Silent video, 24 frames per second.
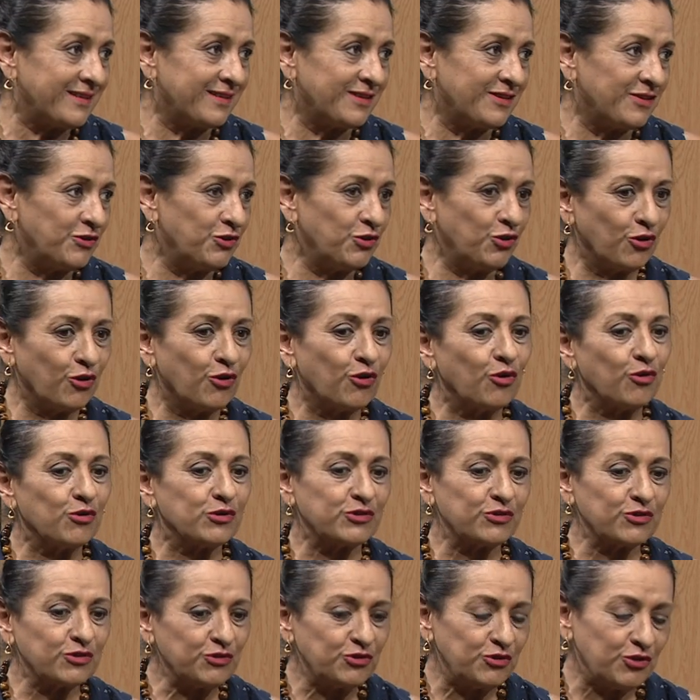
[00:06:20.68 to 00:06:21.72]

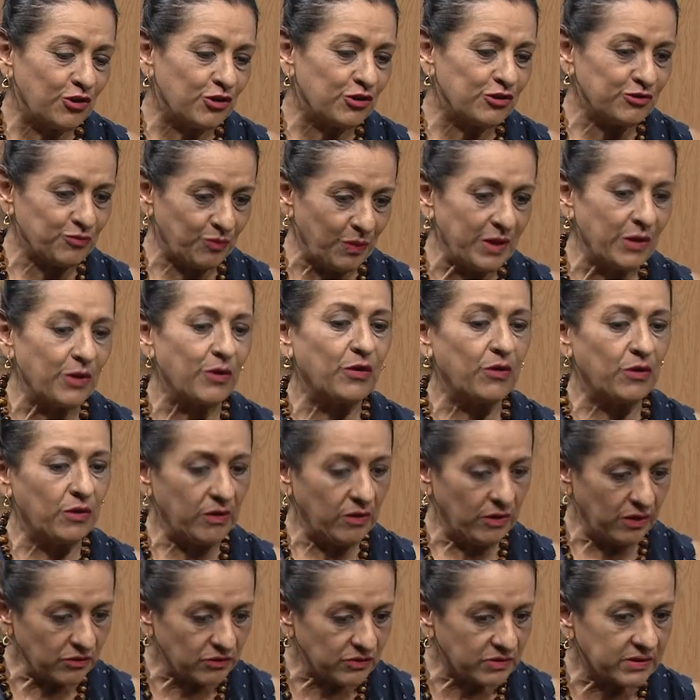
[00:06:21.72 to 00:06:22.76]
Dios, Dios, bueno,
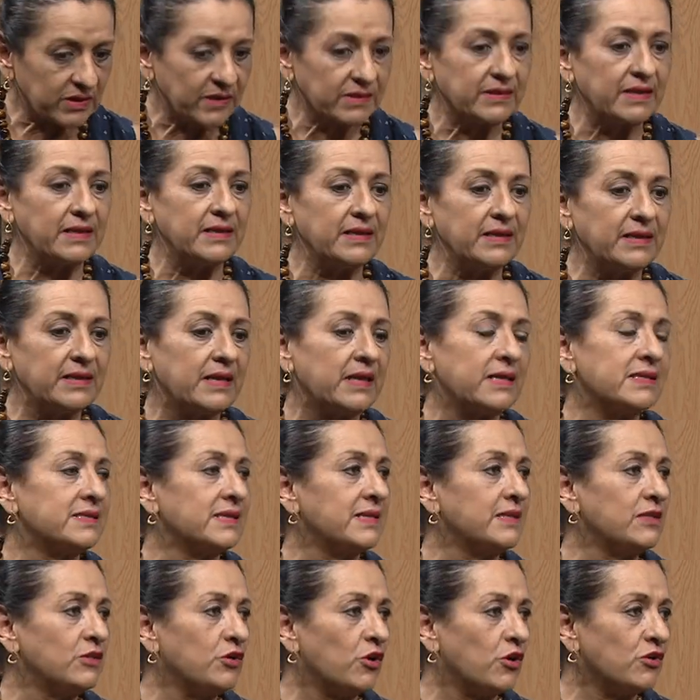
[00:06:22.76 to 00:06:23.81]
los que tienen creencia
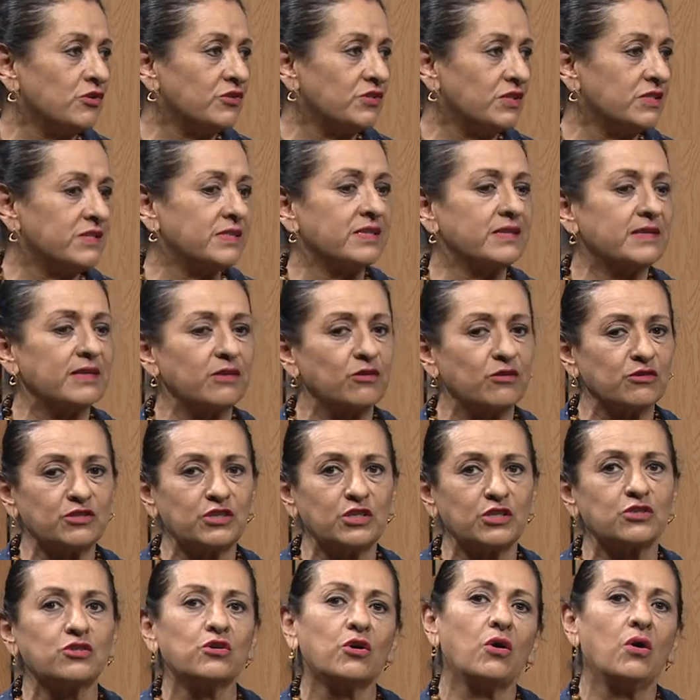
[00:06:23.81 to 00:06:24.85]
en Dios dicen que nos
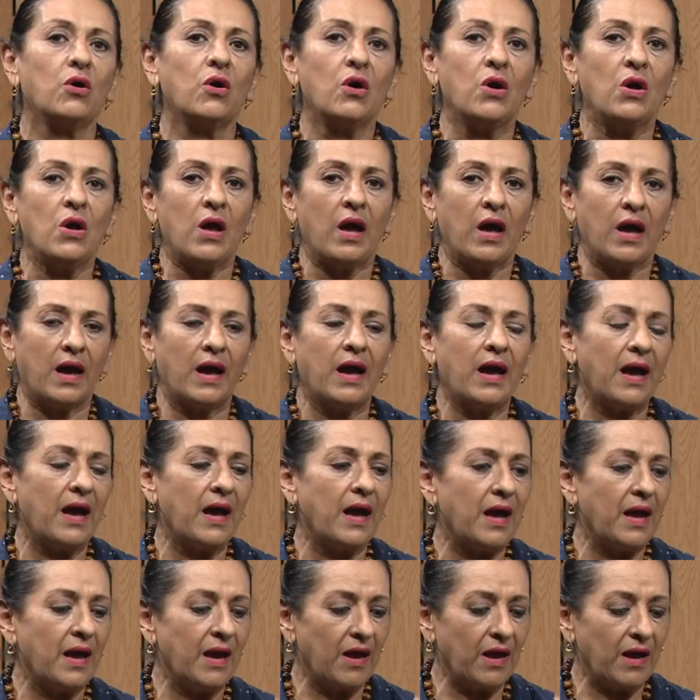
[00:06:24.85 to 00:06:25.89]
hizo
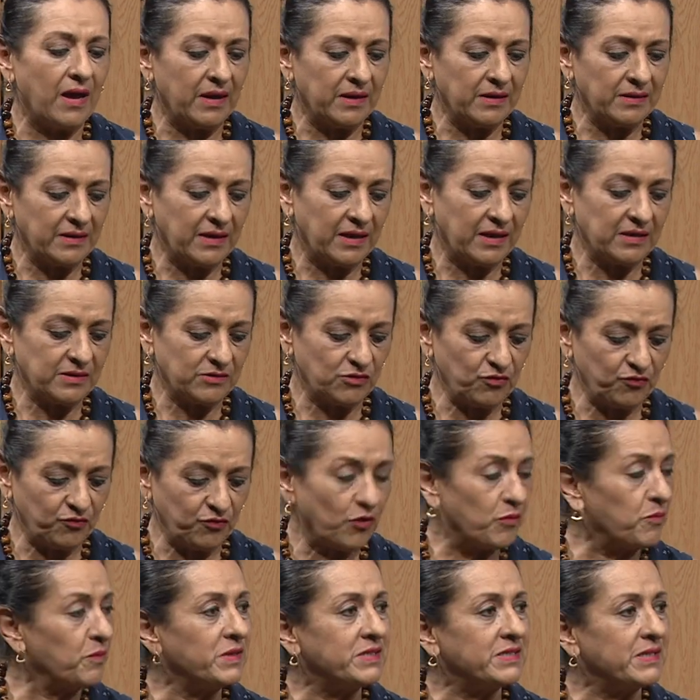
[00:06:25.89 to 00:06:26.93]
a su
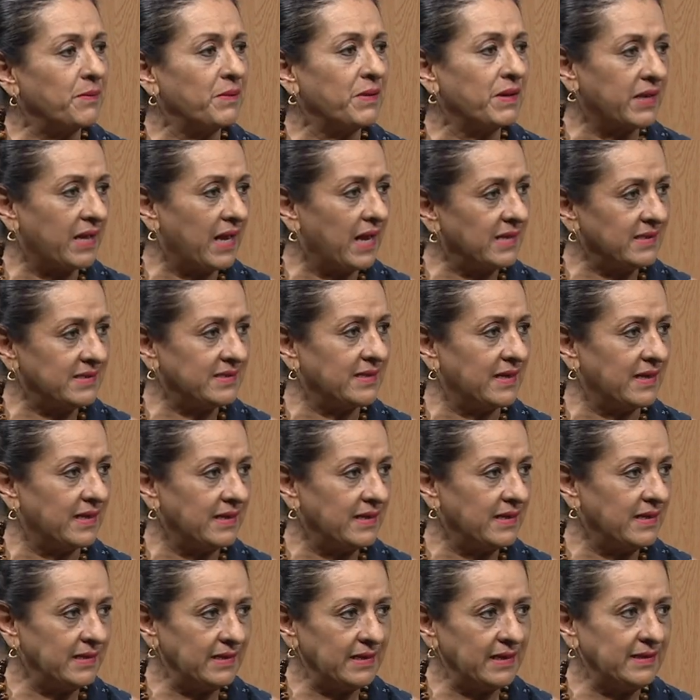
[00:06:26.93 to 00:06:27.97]
forma y semejanza,
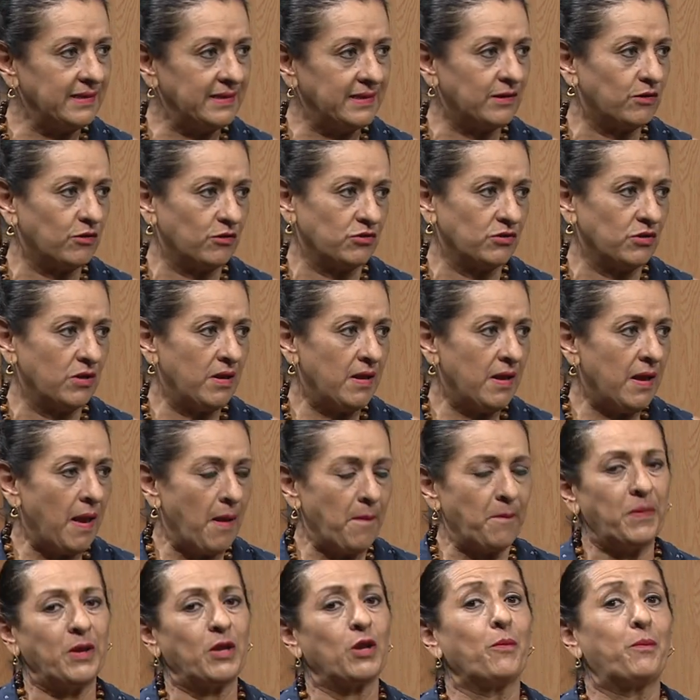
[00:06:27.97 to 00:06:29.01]
idénticos
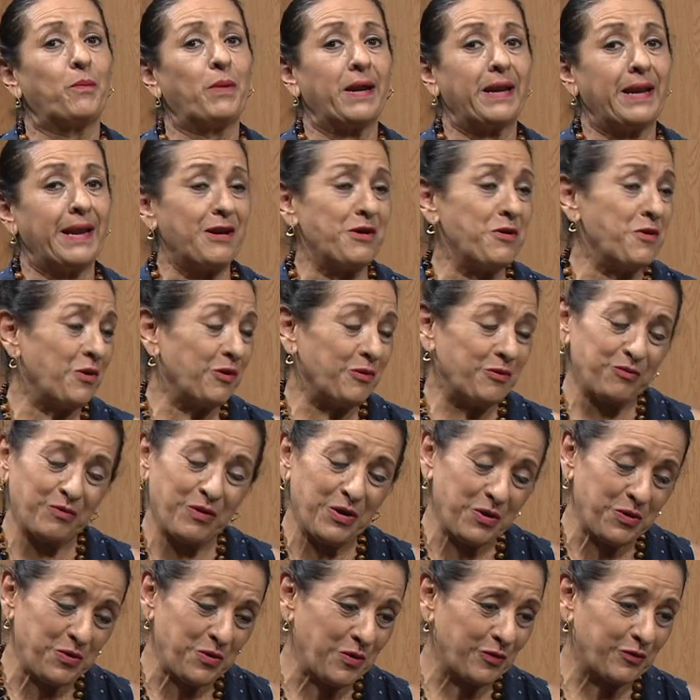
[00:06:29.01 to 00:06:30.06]
pero para no,
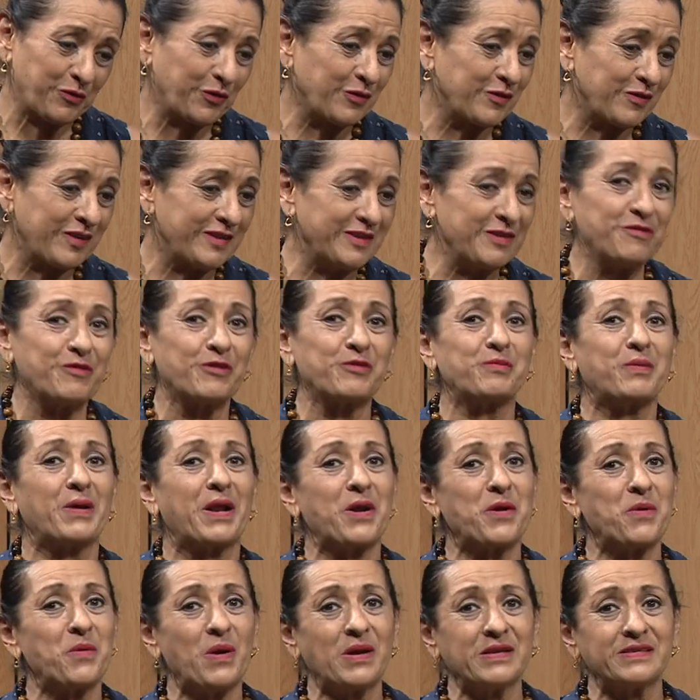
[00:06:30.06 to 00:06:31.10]
bueno, nosotros decimos
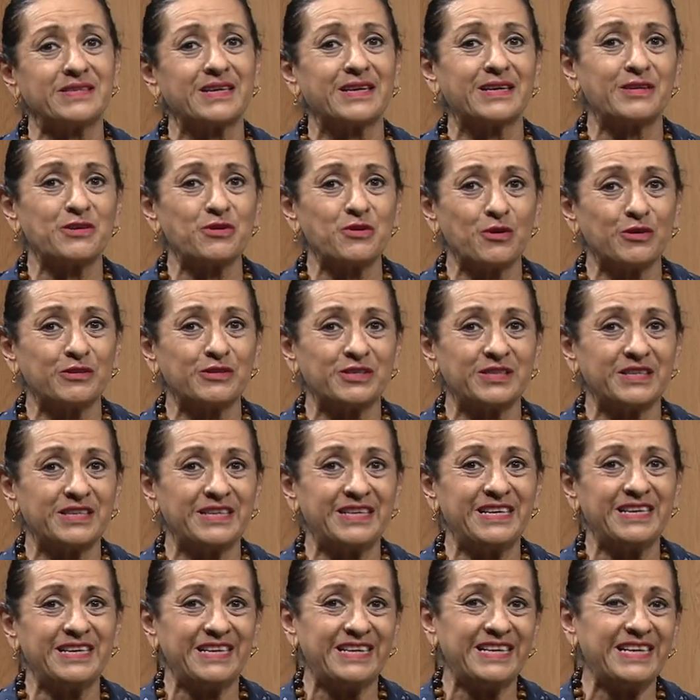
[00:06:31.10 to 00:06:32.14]
para no hacernos
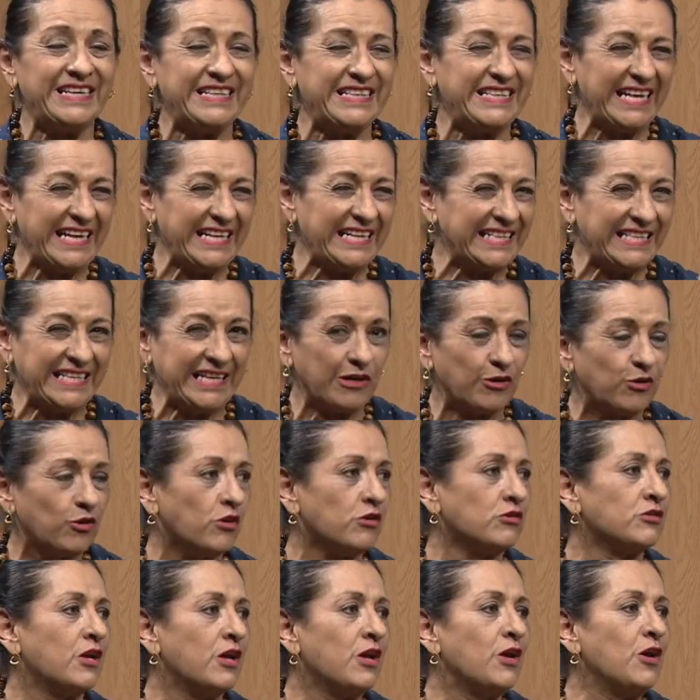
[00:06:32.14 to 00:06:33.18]
idénticos,